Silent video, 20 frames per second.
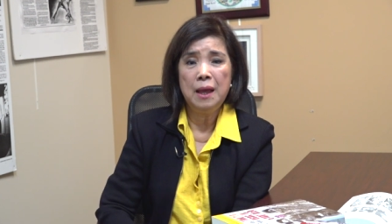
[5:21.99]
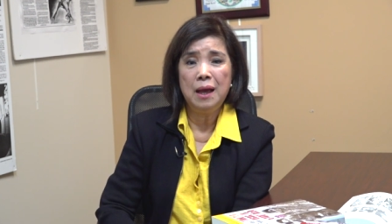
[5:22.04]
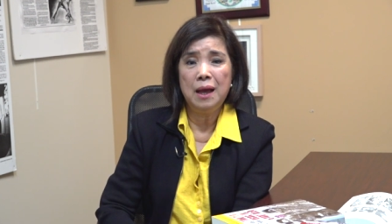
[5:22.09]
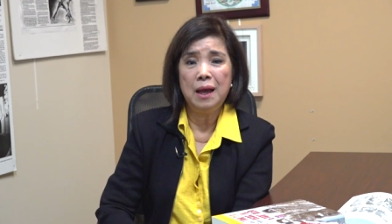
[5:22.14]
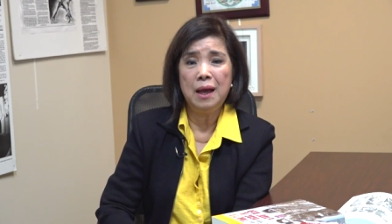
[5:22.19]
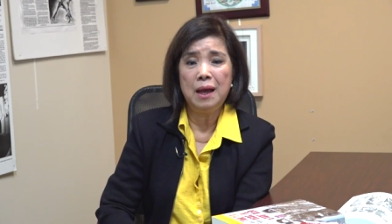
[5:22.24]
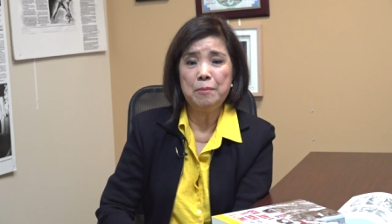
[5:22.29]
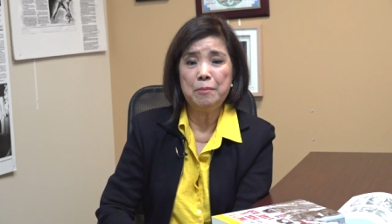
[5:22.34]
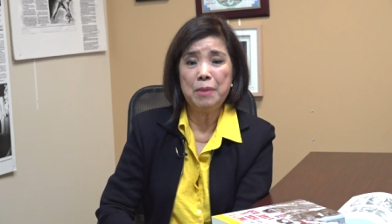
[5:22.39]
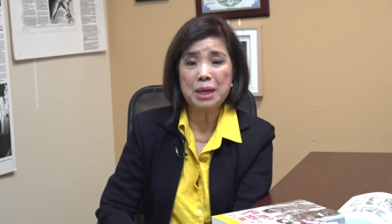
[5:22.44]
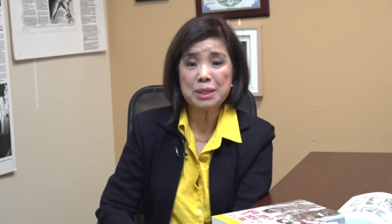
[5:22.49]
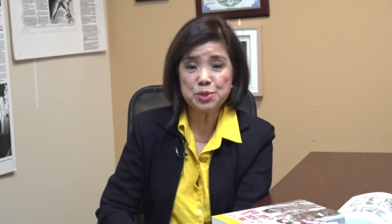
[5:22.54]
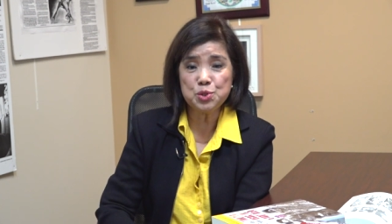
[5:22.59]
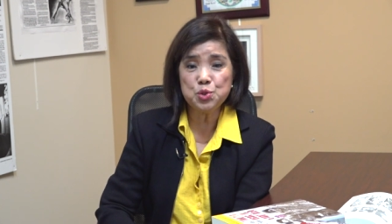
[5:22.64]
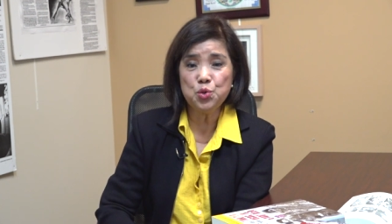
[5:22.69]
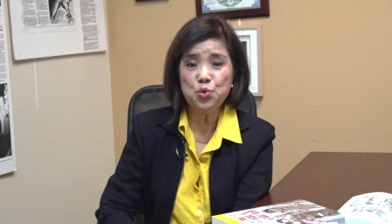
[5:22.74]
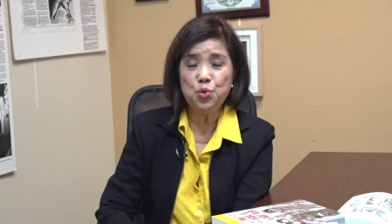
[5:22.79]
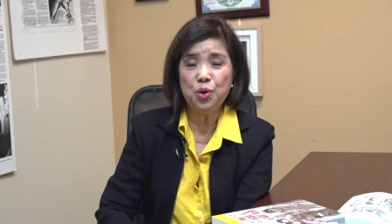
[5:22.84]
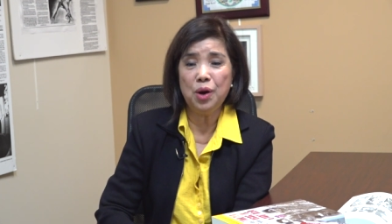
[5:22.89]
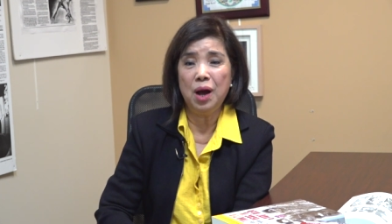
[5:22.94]
à, mặc
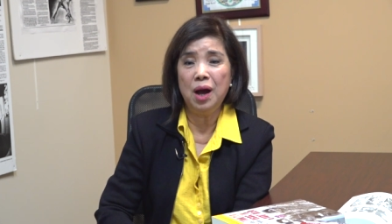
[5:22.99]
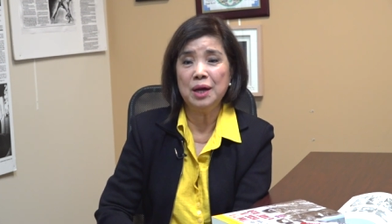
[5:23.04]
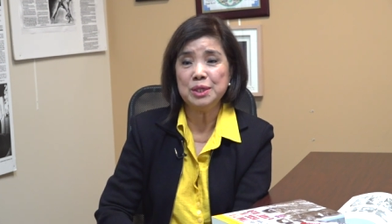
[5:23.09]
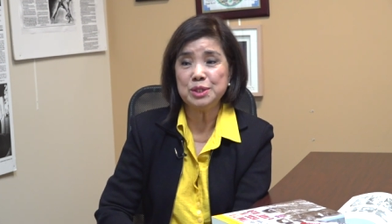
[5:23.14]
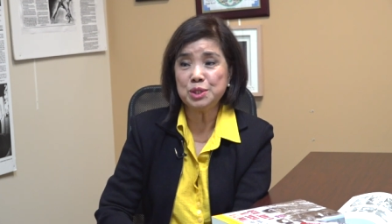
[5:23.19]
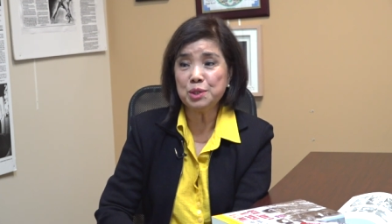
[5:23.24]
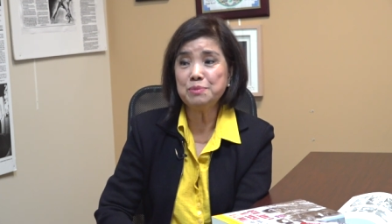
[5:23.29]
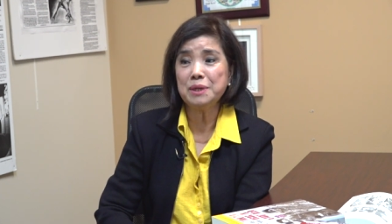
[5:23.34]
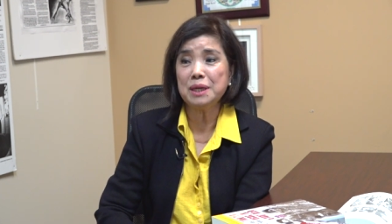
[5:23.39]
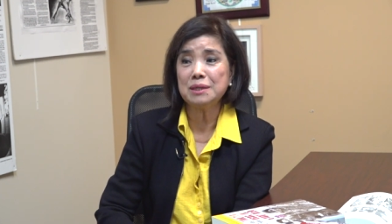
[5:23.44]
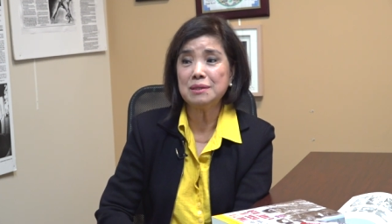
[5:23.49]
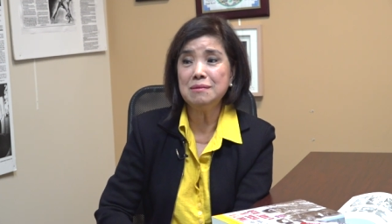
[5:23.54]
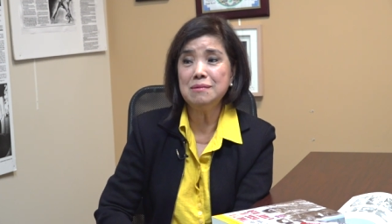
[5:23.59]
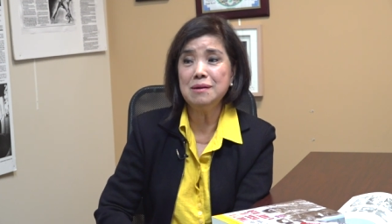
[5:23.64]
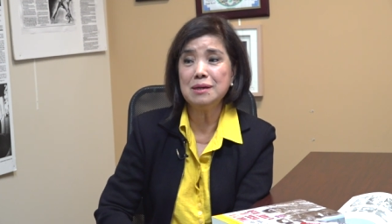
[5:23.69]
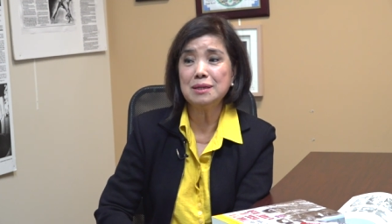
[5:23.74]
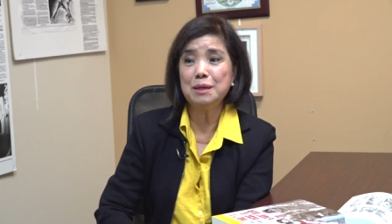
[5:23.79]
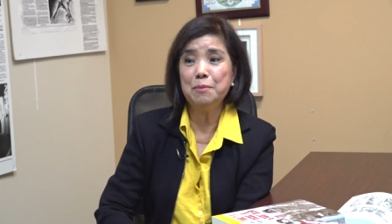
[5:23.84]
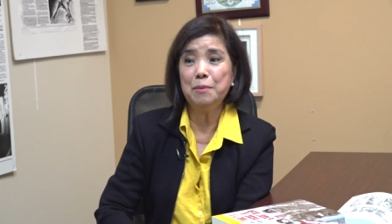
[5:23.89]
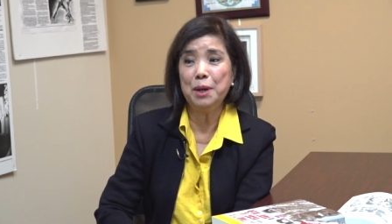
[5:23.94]
dù ở trong nhà
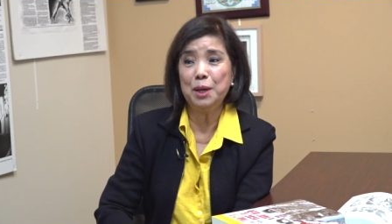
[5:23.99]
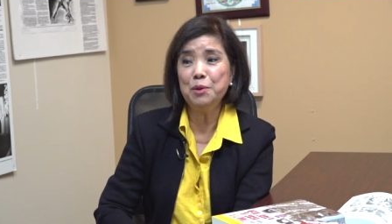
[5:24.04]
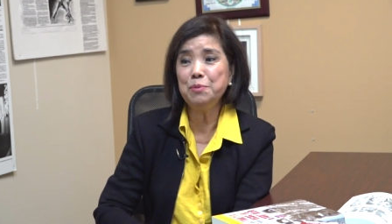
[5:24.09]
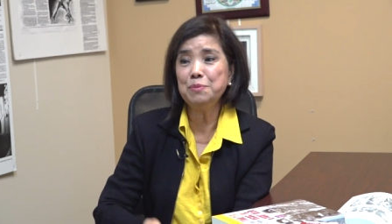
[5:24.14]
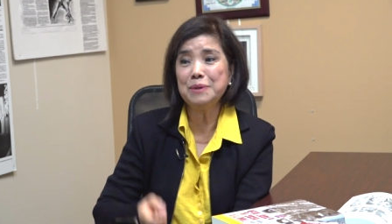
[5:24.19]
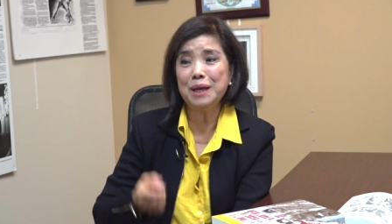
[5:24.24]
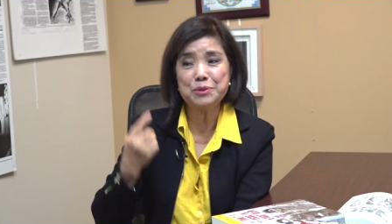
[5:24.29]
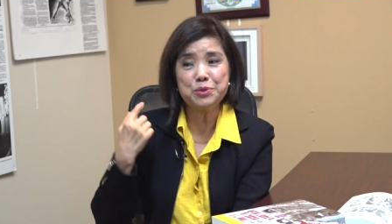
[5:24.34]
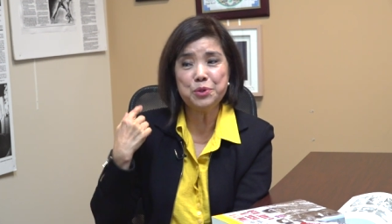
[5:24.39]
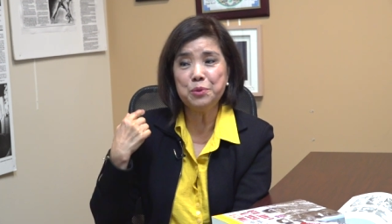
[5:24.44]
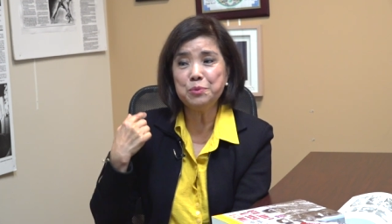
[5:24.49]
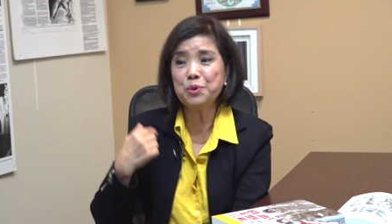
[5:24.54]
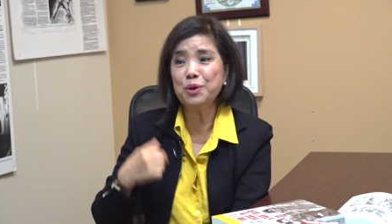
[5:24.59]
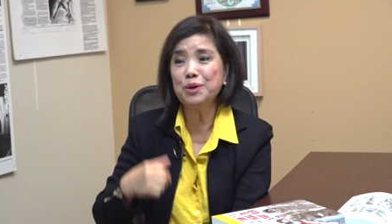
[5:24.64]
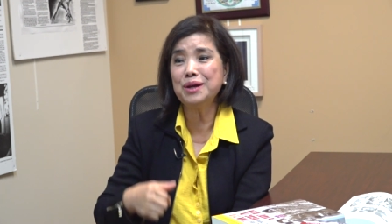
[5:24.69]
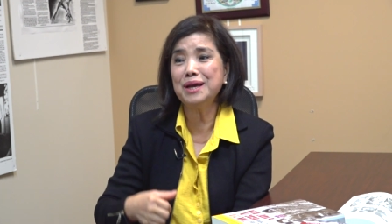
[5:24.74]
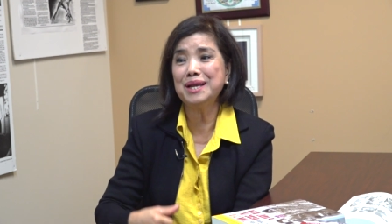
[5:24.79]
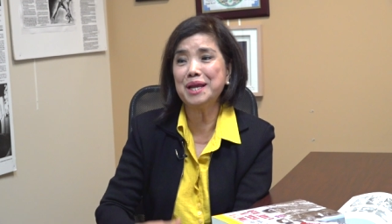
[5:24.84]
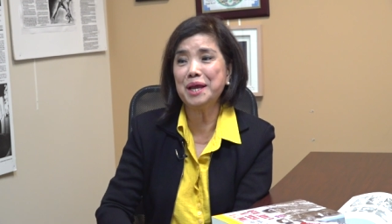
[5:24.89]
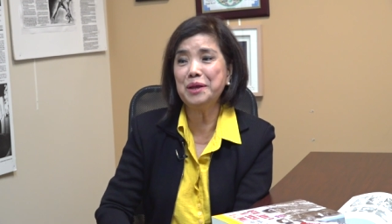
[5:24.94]
thương nhưng mà lúc nào tôi cũng có
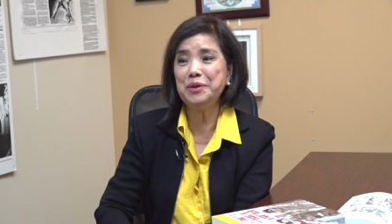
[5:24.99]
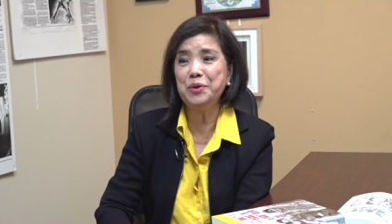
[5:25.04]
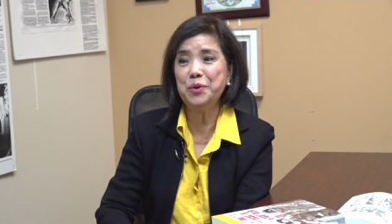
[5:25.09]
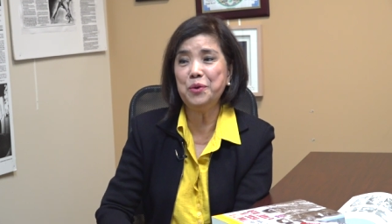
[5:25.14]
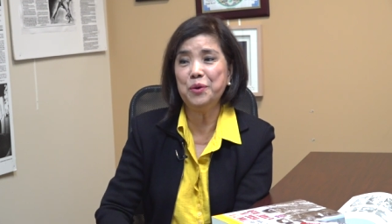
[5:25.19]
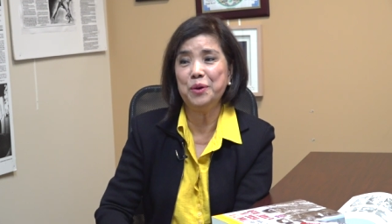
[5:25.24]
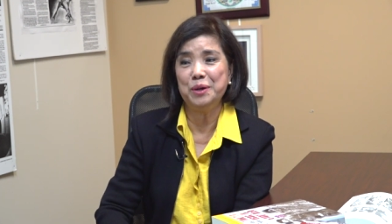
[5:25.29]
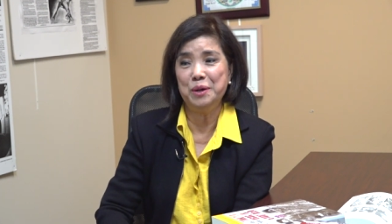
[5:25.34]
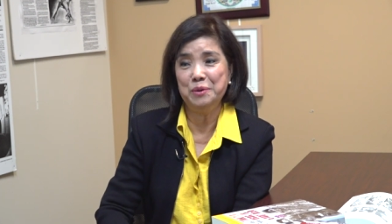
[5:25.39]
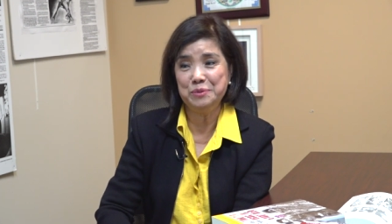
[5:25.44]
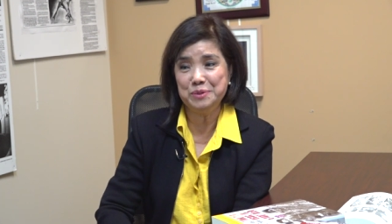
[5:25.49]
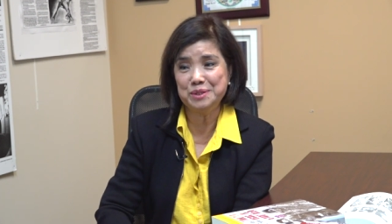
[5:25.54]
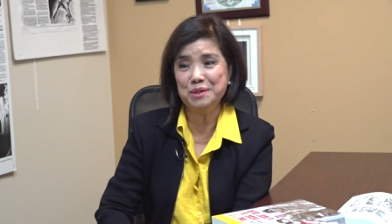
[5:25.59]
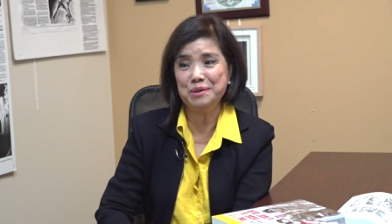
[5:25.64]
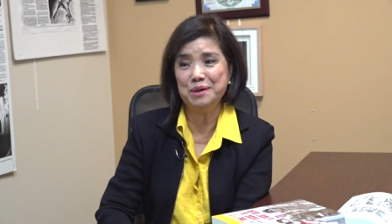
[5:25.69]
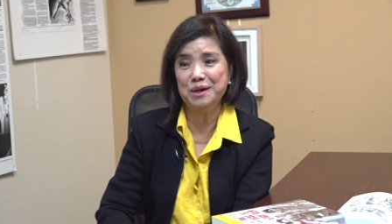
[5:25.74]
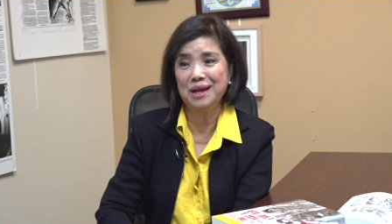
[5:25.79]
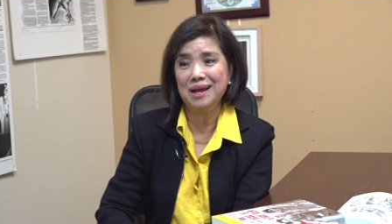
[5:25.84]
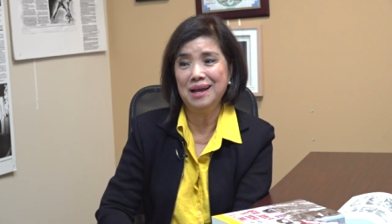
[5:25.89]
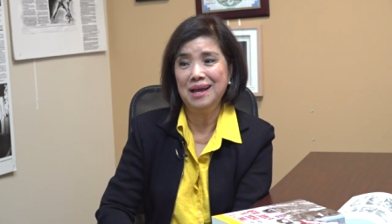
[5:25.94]
cái radio ở đầu
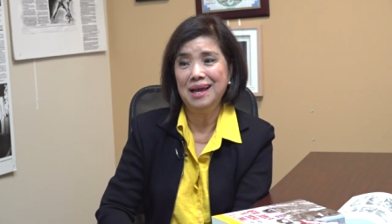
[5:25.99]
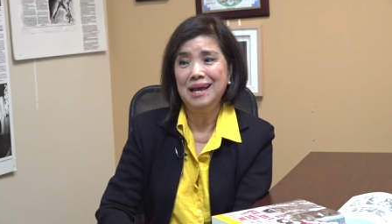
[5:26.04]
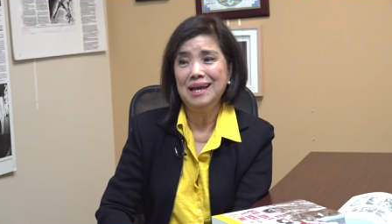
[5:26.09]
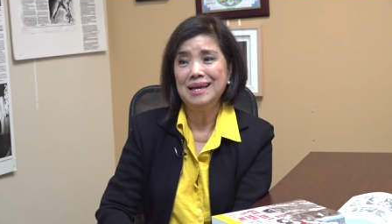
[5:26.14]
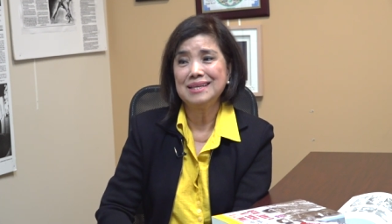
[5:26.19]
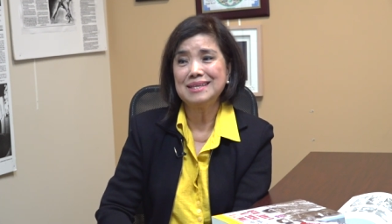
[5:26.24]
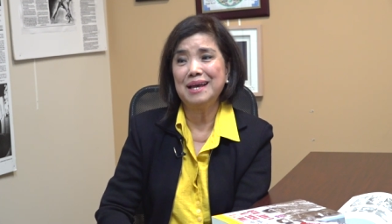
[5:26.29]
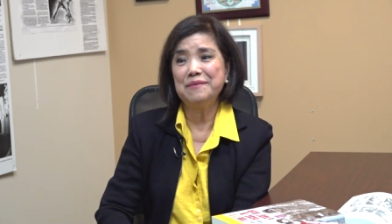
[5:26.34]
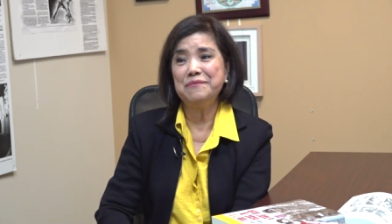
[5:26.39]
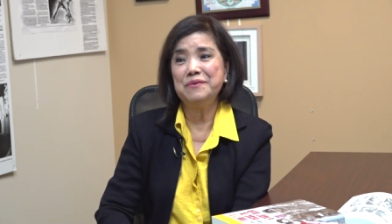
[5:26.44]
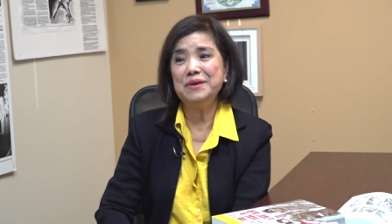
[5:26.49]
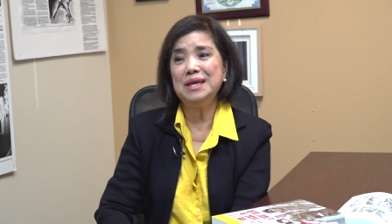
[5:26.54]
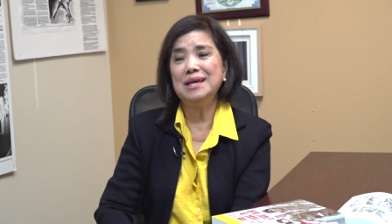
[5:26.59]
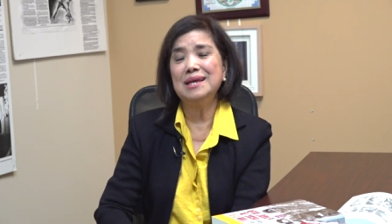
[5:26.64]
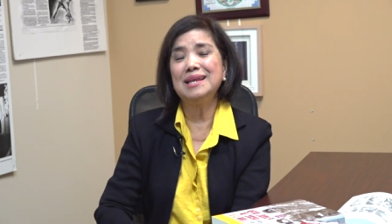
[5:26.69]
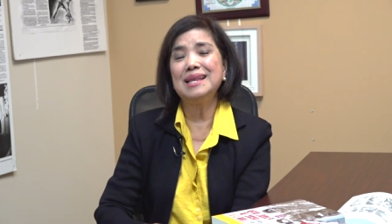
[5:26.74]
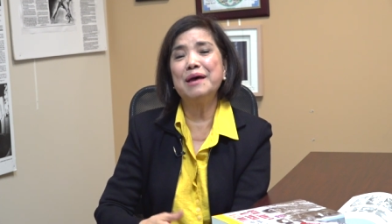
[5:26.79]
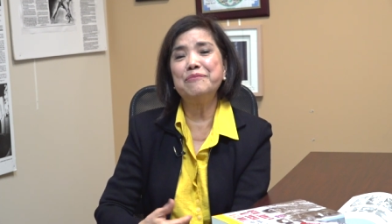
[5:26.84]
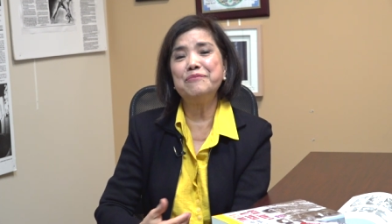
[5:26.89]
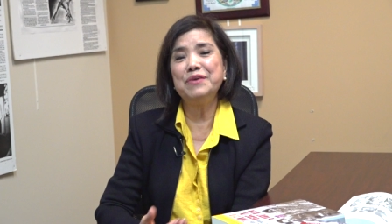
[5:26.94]
giường tại
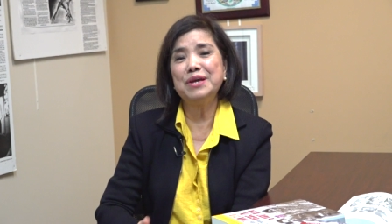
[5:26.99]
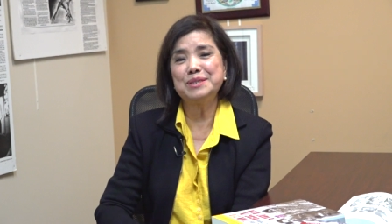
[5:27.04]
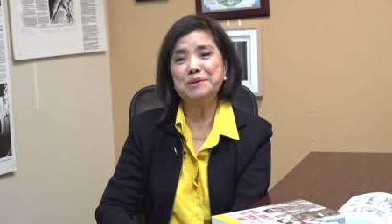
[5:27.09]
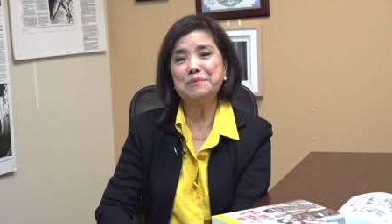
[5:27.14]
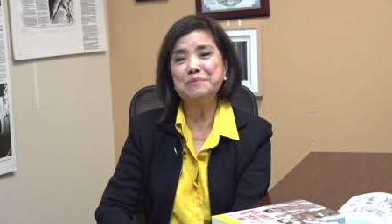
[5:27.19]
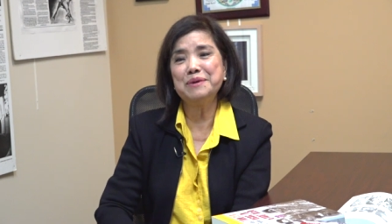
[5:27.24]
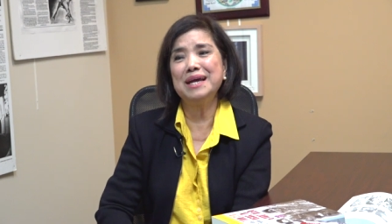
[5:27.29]
vì làm việc trong